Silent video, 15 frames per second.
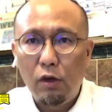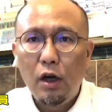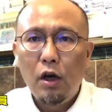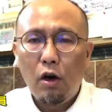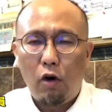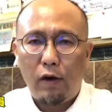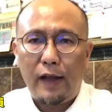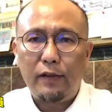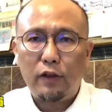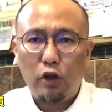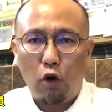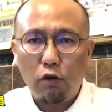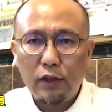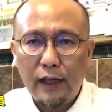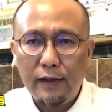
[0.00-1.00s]
互咱
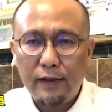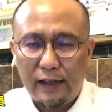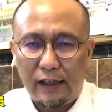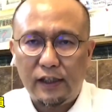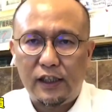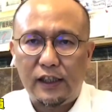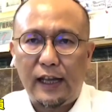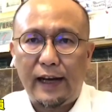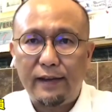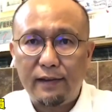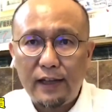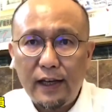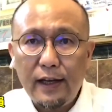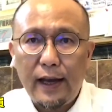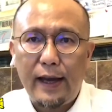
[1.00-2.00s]
中天电视台
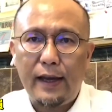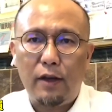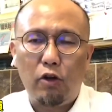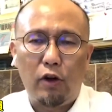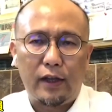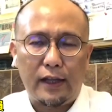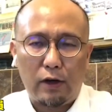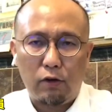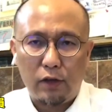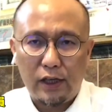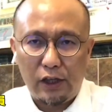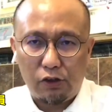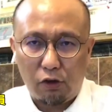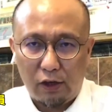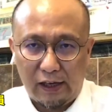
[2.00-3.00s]
顶下拢会当阁继
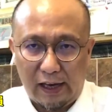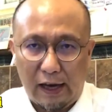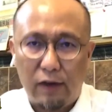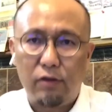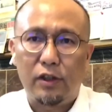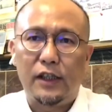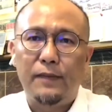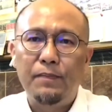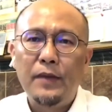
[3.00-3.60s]
续行落去。